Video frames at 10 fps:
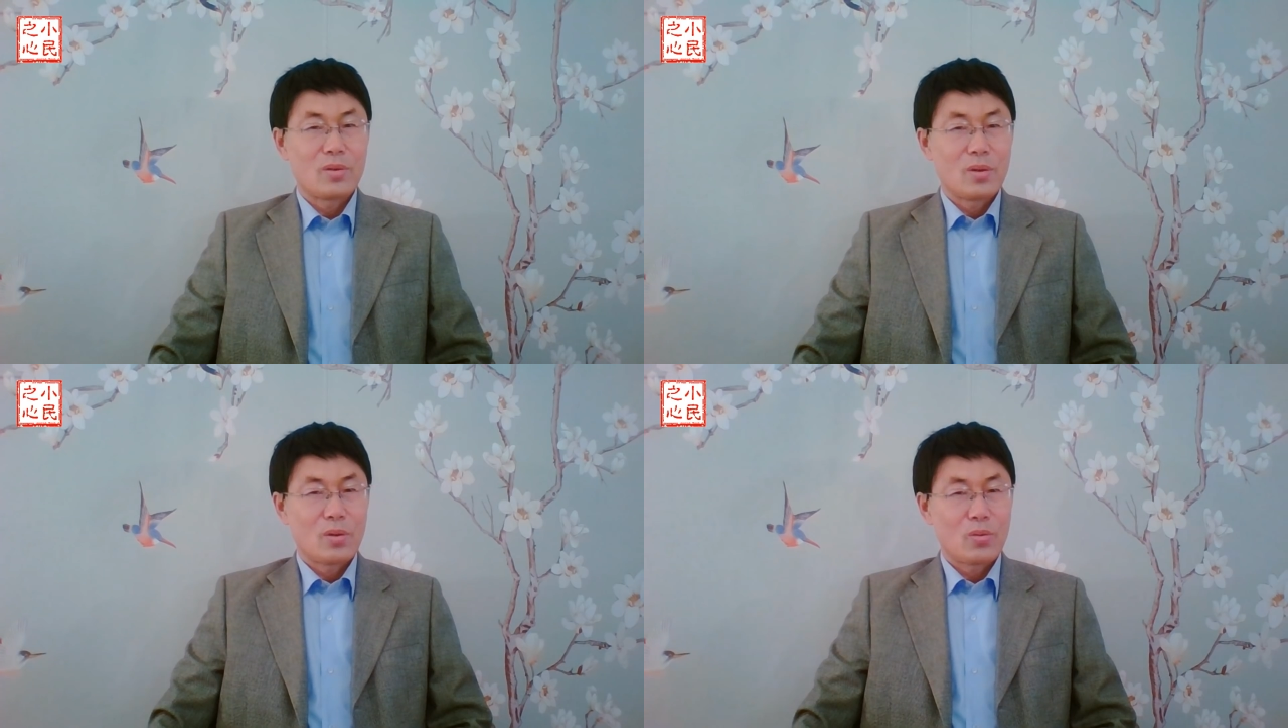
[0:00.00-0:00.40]

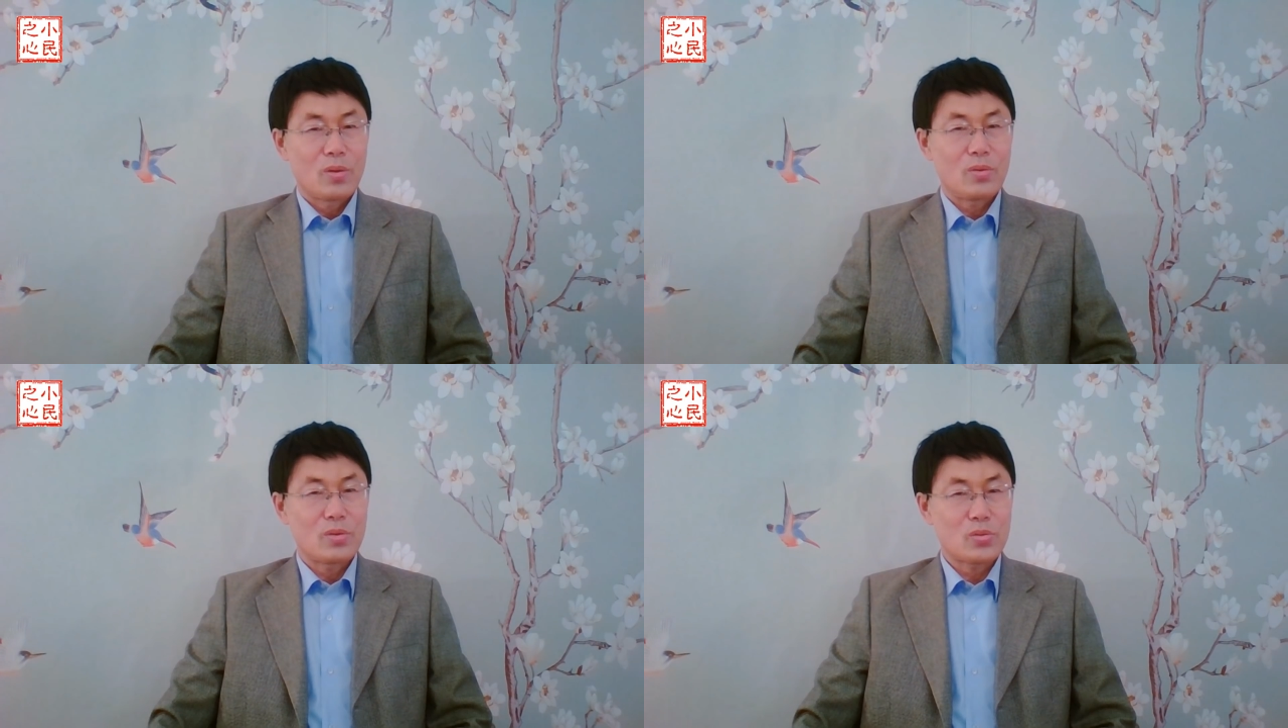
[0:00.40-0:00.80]
关
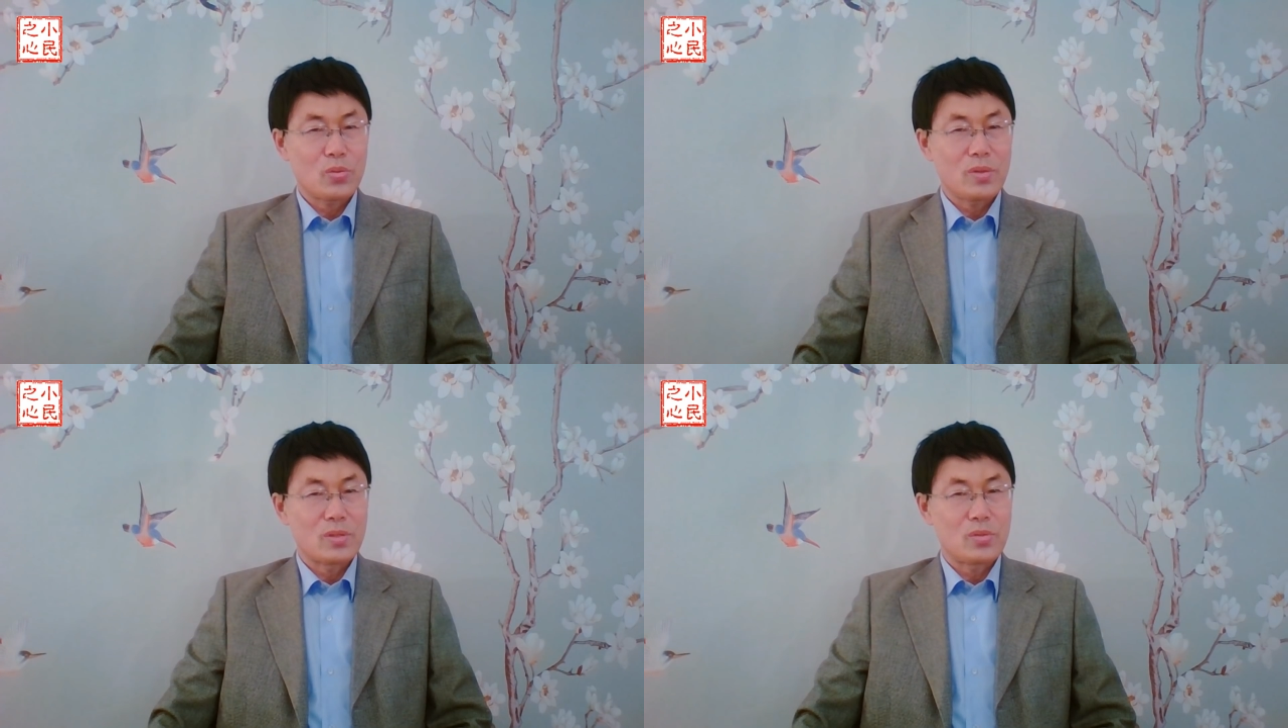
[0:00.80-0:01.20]
于粟裕
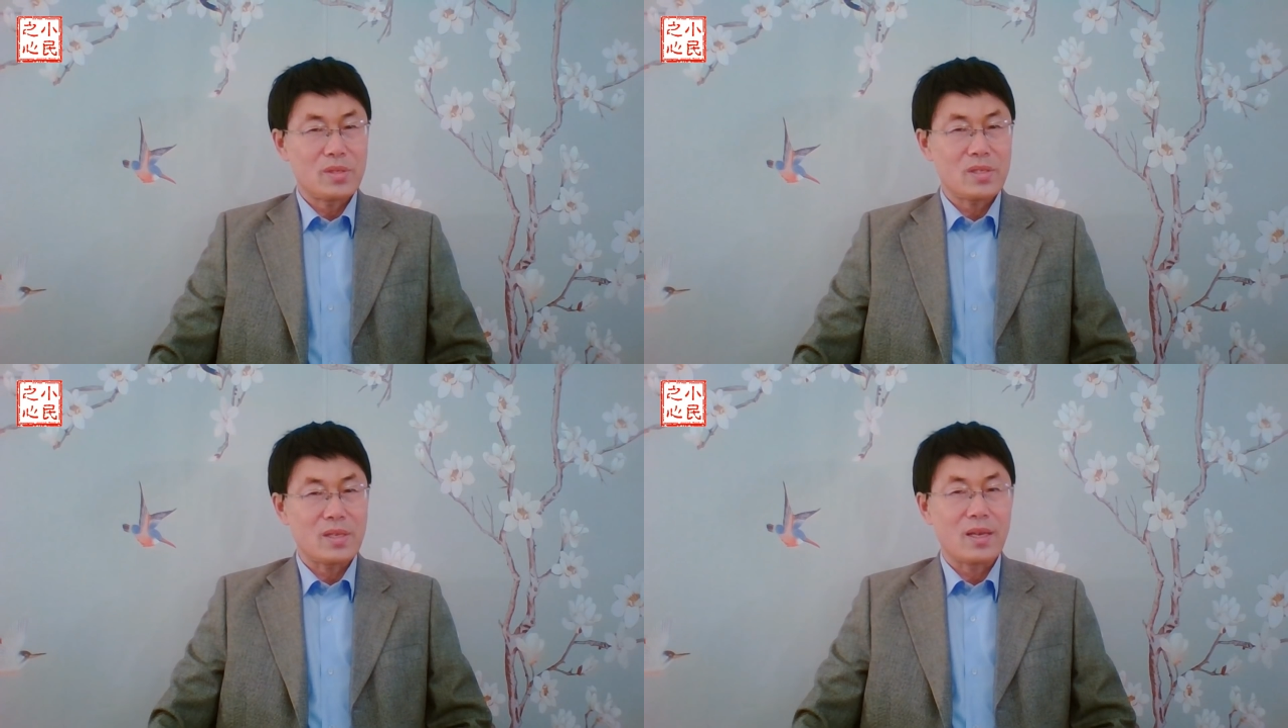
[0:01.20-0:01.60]
的军
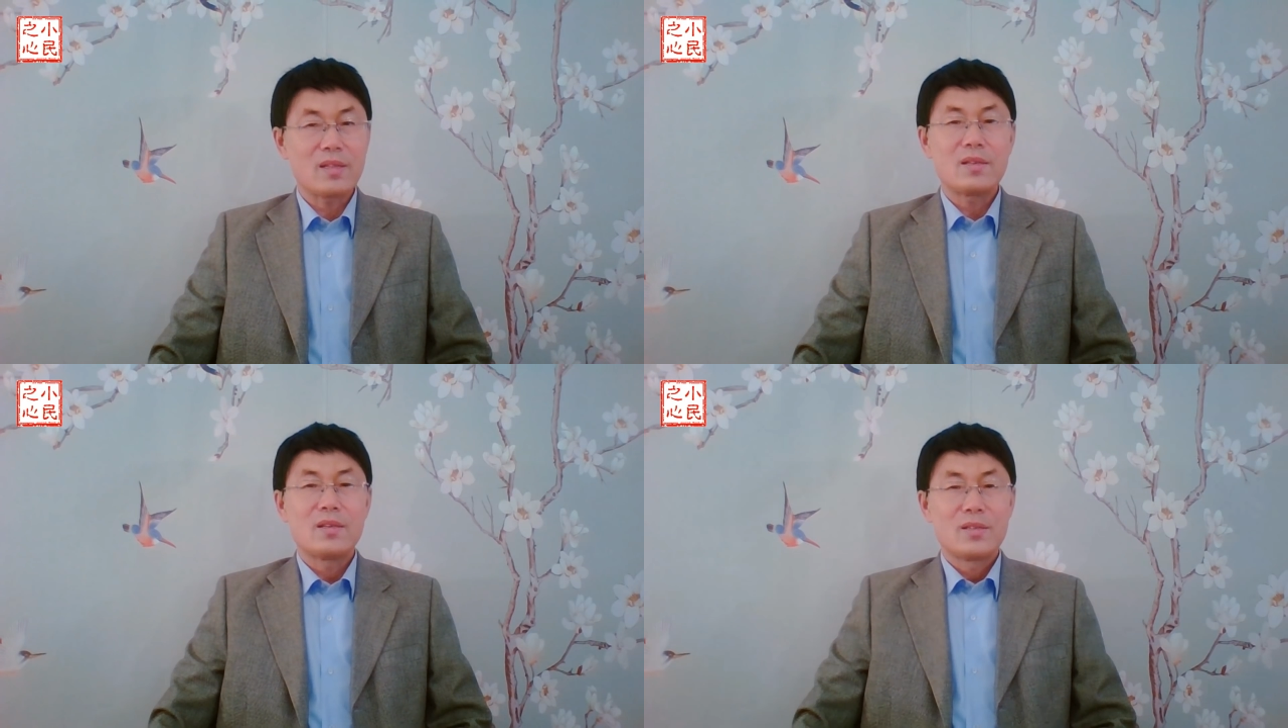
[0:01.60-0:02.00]
衔
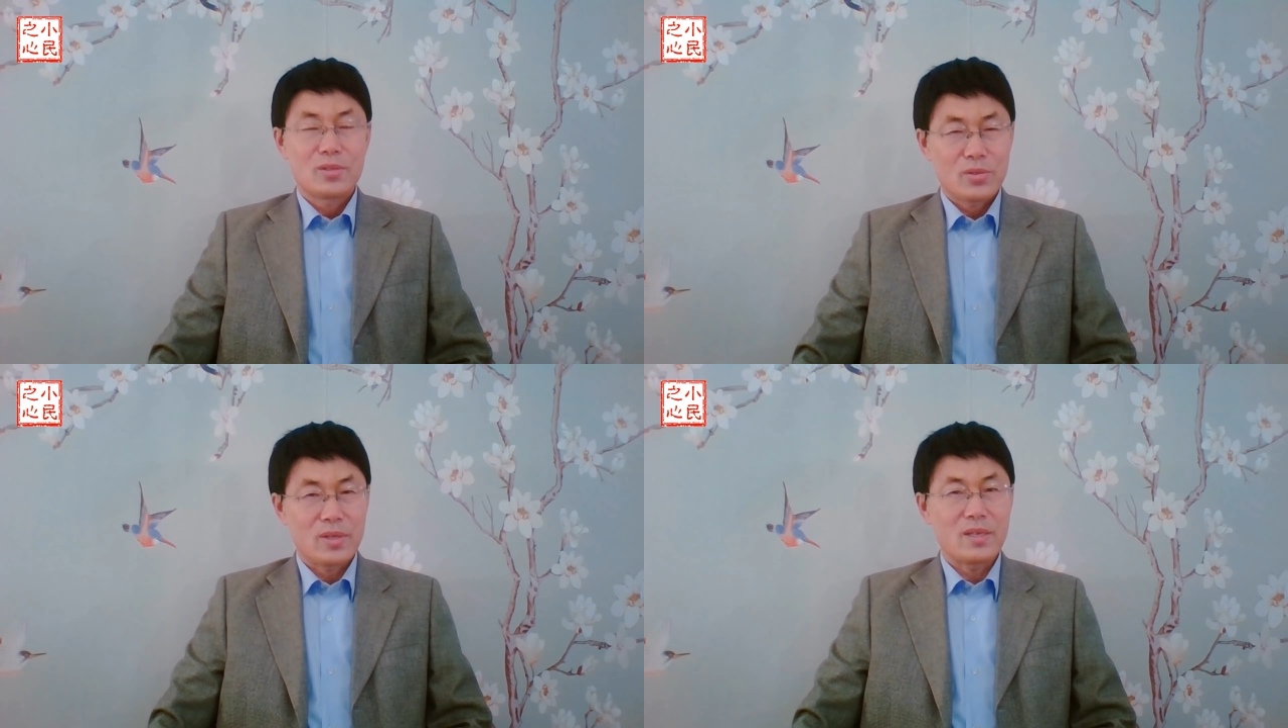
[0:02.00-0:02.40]

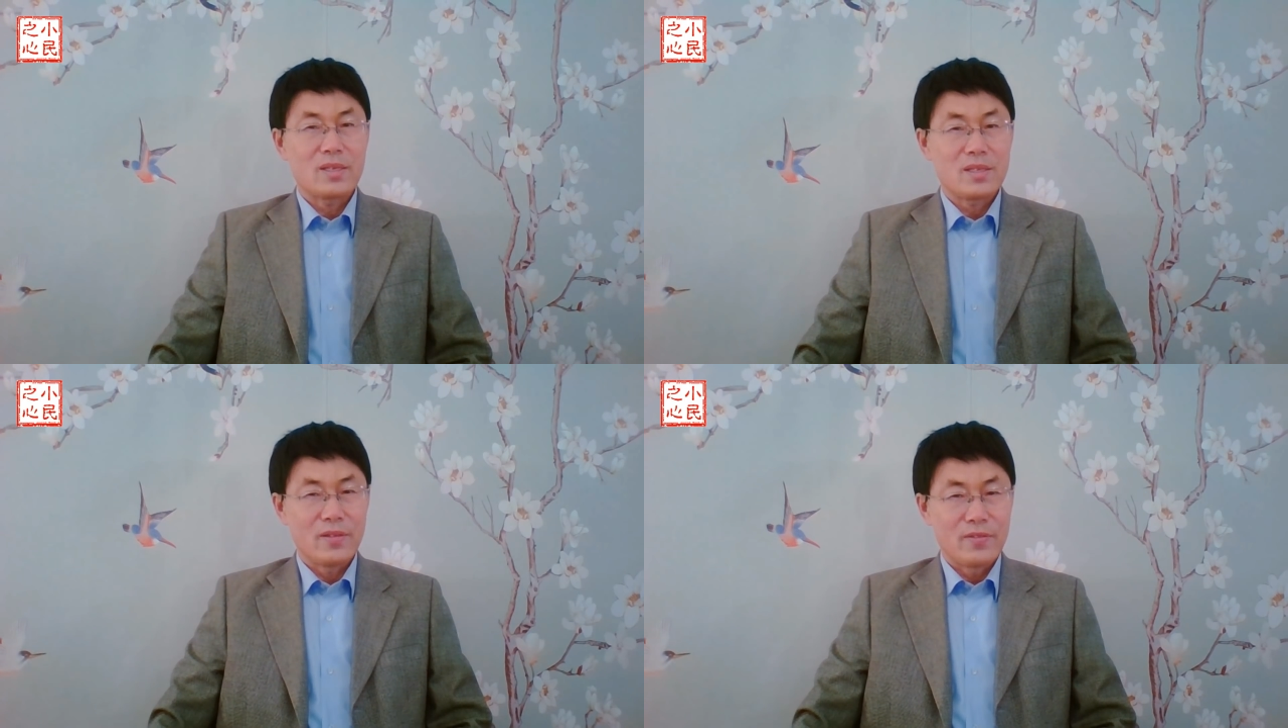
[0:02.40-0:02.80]
却
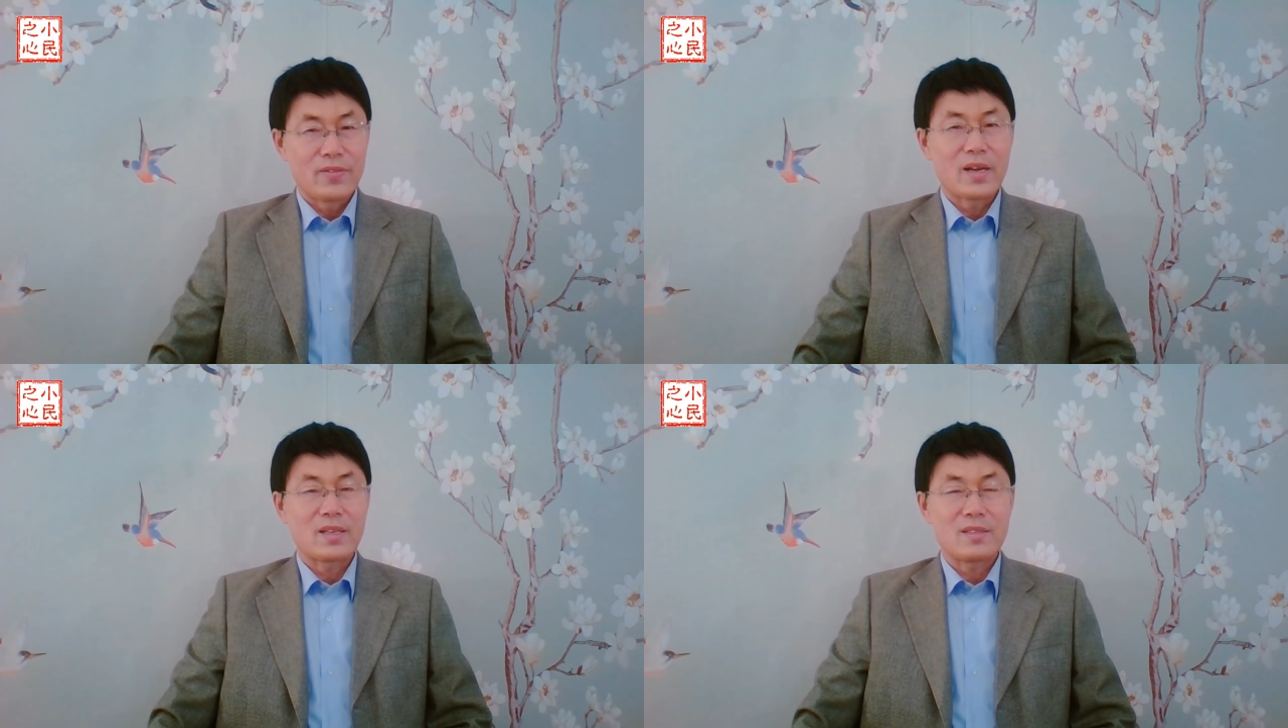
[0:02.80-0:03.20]
引发
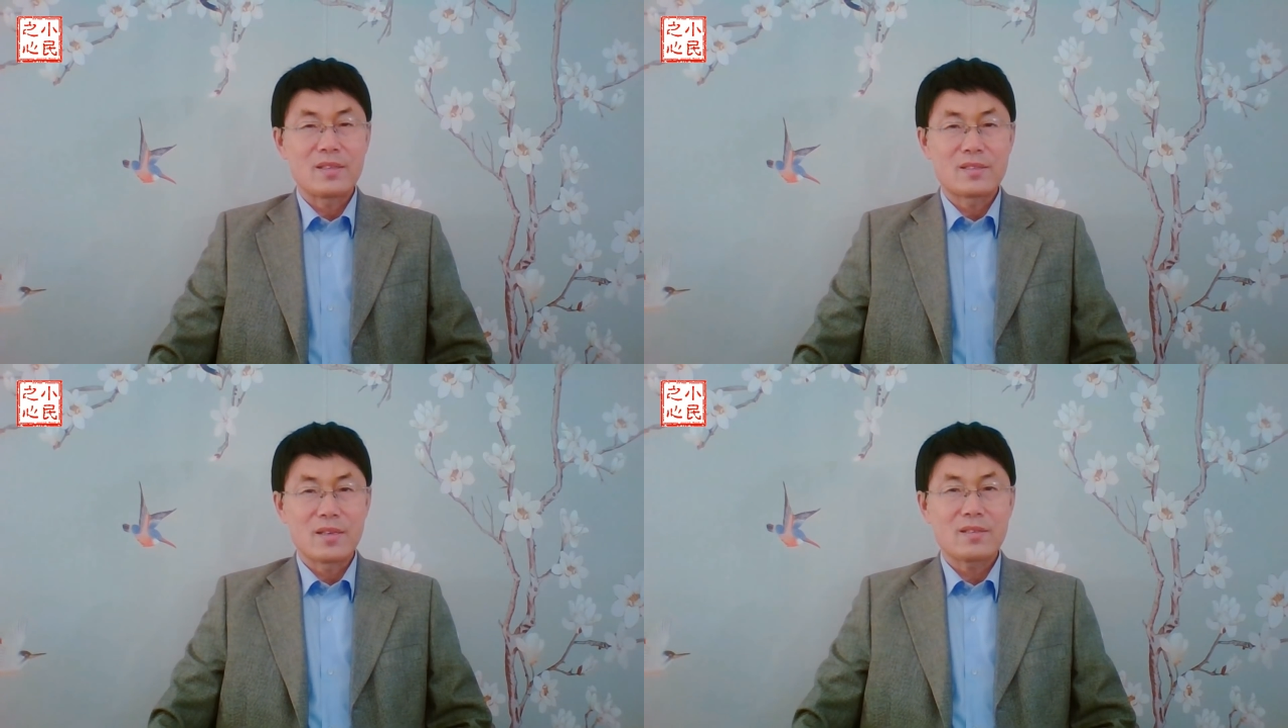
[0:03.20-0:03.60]
了一些
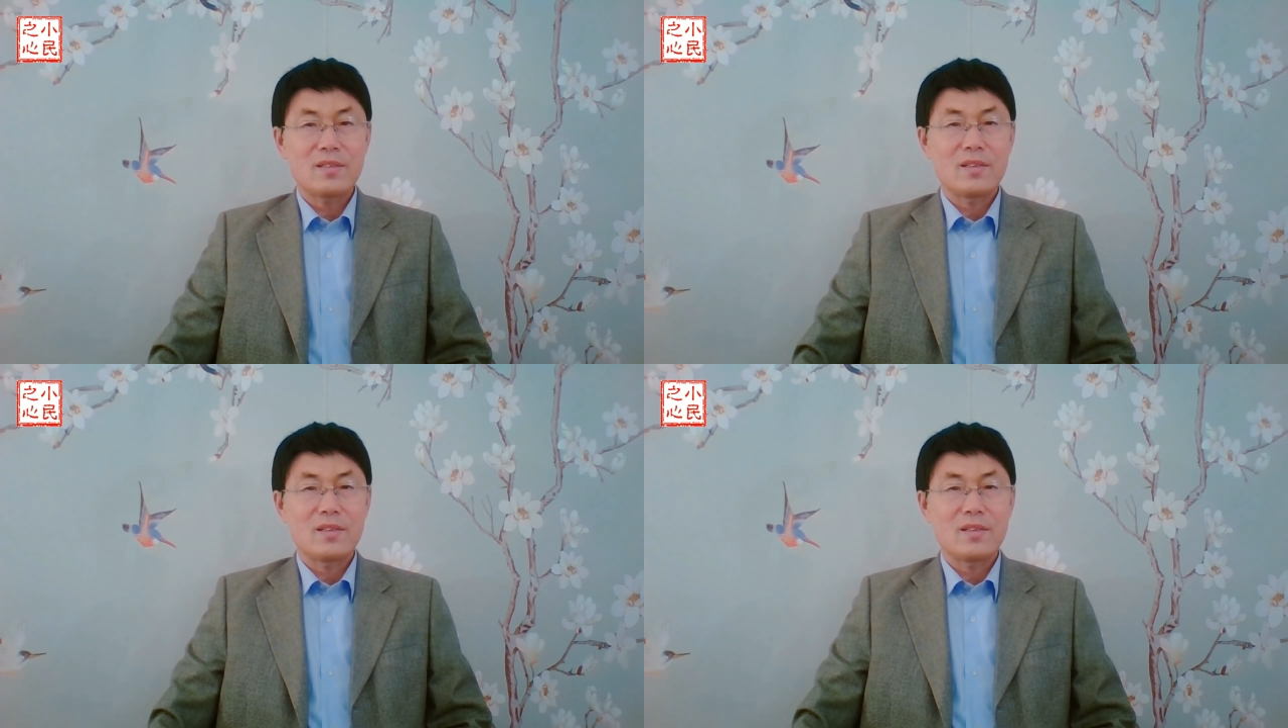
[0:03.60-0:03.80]
争议。